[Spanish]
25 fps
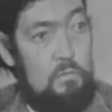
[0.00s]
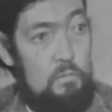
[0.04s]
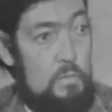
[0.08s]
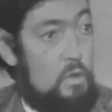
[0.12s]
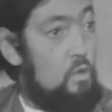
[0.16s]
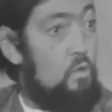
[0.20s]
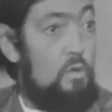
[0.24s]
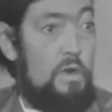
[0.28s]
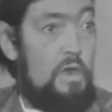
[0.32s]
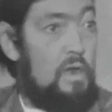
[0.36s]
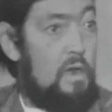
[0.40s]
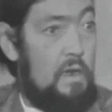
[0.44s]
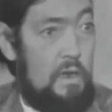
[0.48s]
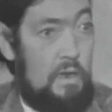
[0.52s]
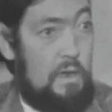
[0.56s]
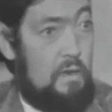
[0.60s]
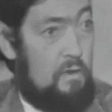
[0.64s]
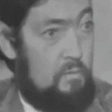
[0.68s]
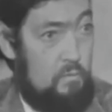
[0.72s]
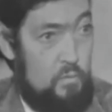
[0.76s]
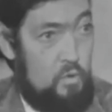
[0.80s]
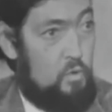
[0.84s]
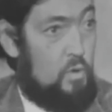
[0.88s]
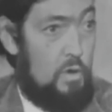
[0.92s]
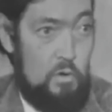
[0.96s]
mi única,
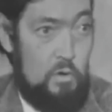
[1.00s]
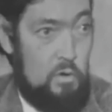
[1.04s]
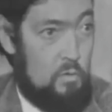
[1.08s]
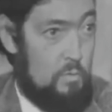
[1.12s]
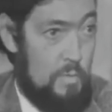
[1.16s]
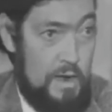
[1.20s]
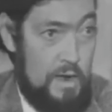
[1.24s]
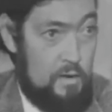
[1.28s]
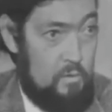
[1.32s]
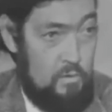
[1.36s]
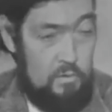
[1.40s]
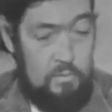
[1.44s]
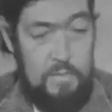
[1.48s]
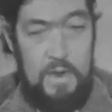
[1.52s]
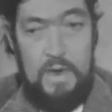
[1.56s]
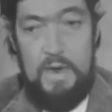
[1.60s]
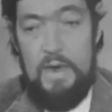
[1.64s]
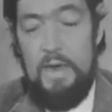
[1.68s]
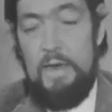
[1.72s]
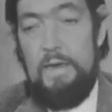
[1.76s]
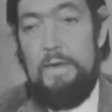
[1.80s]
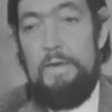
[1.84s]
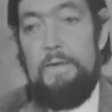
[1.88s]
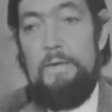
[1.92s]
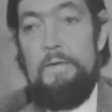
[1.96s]
mi único hermano,
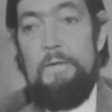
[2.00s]
hermana,